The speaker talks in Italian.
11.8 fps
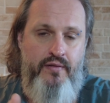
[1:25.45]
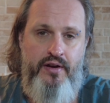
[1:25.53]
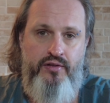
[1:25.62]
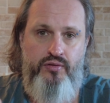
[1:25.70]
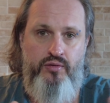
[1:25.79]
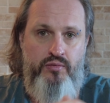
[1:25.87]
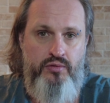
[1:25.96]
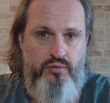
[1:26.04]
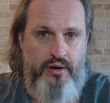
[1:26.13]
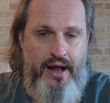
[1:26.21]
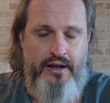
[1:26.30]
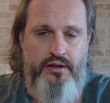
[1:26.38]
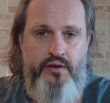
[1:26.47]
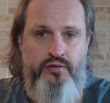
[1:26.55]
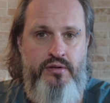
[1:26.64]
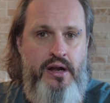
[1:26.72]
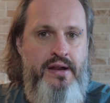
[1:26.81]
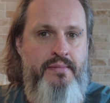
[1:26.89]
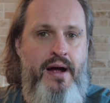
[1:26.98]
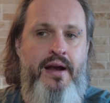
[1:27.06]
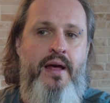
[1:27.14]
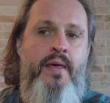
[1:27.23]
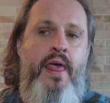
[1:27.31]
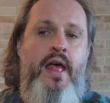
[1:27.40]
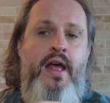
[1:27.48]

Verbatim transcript: o verso il tuo gatto, verso un animale?